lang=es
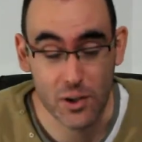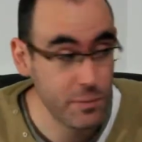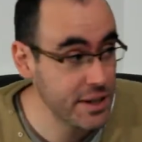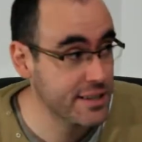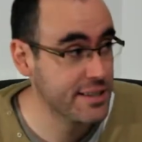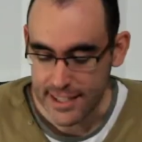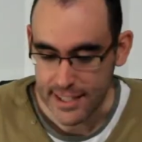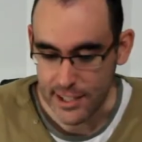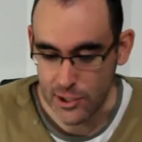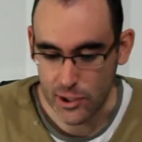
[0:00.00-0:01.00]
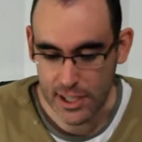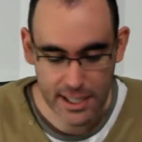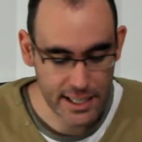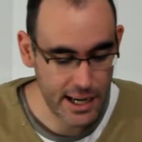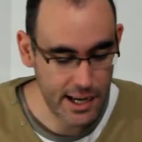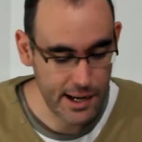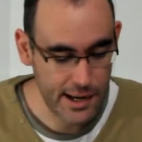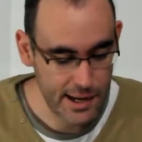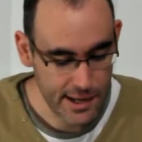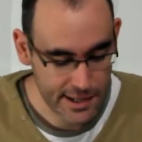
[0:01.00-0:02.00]
Comics y hoy
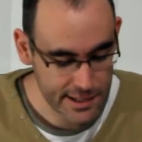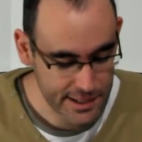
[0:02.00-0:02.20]
quería,